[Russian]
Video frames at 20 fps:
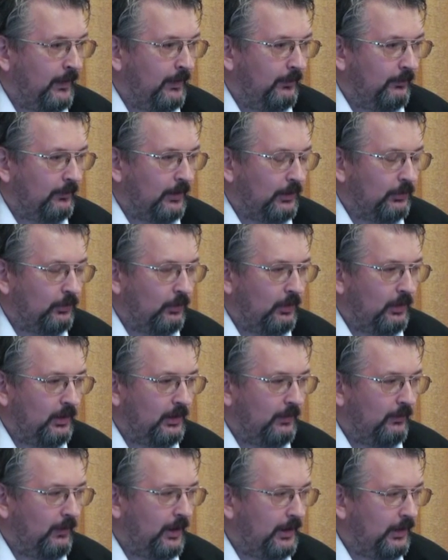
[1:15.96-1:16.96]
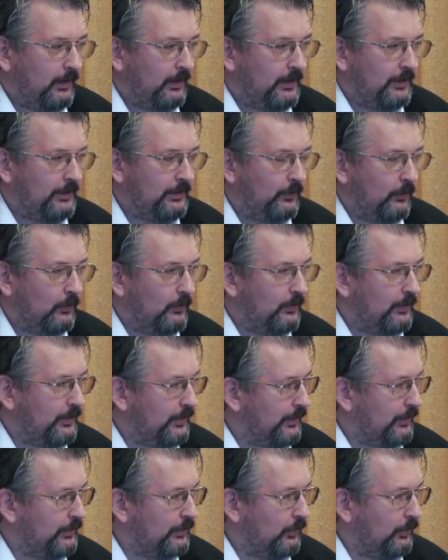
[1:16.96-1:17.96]
в которых говорилось о
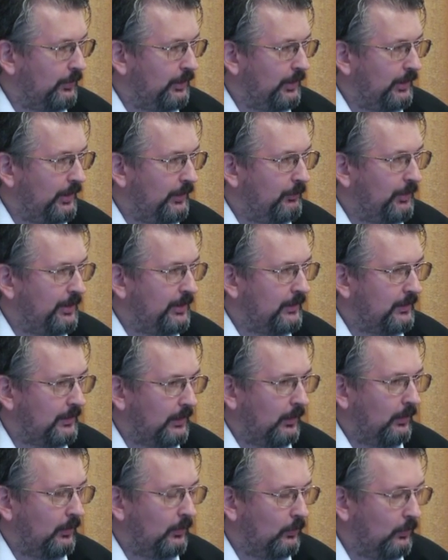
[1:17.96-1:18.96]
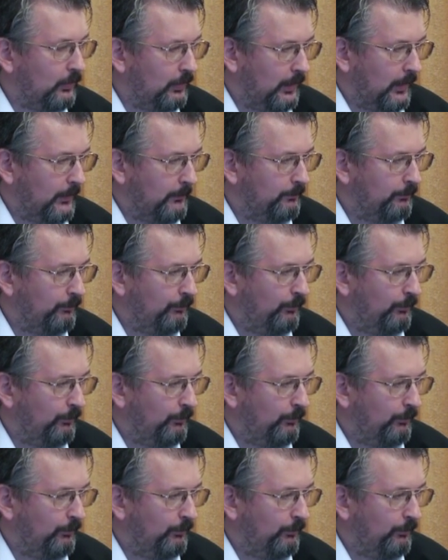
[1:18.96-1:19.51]
сезонах и месяцах года.